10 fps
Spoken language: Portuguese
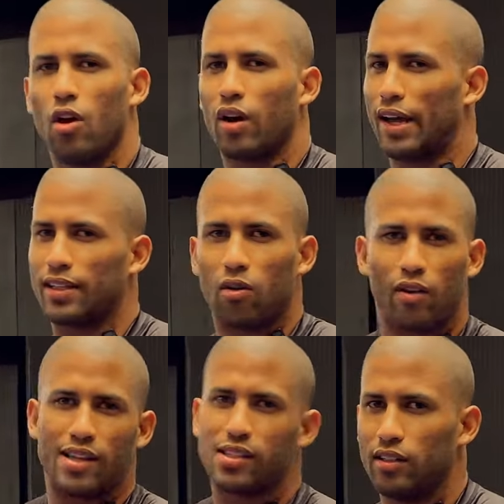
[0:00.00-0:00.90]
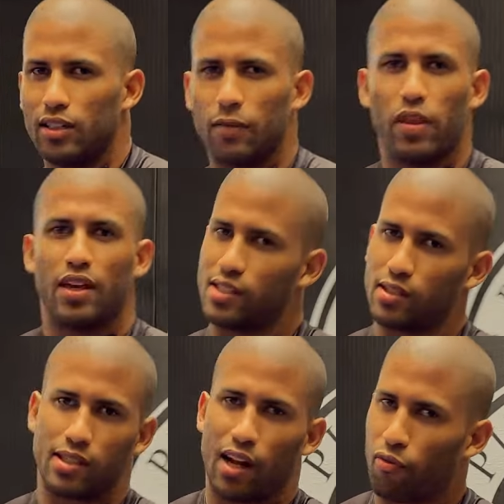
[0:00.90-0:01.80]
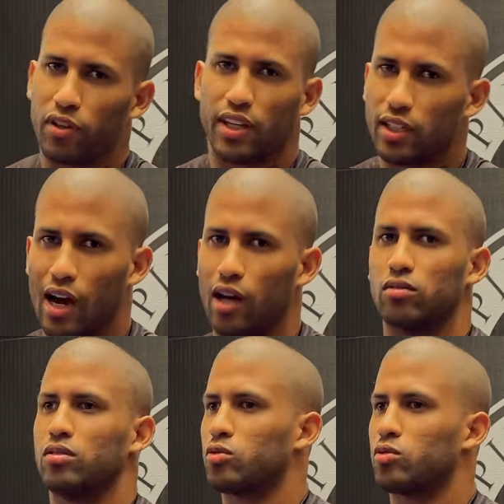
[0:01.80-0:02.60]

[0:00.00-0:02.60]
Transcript: o cara dar o gás ali, sei lá, fui quedado,